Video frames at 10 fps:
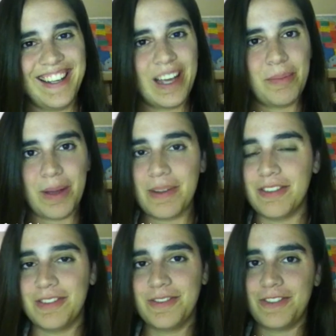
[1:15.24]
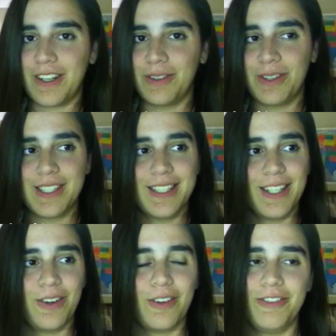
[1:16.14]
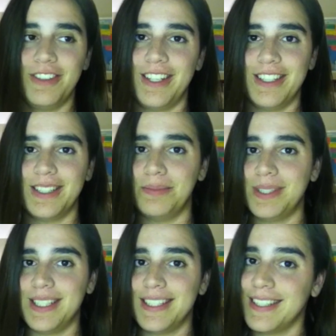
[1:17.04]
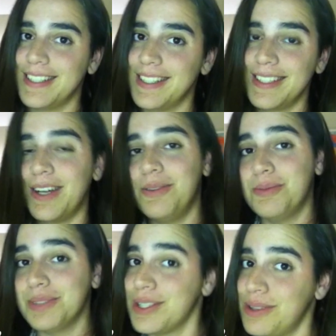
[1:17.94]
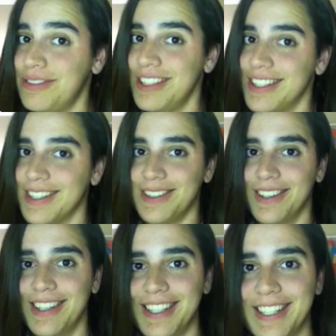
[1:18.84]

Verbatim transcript: e a minha mãe falou assim: Ó, oh, filha, você precisa dar um rumo na sua vida agora,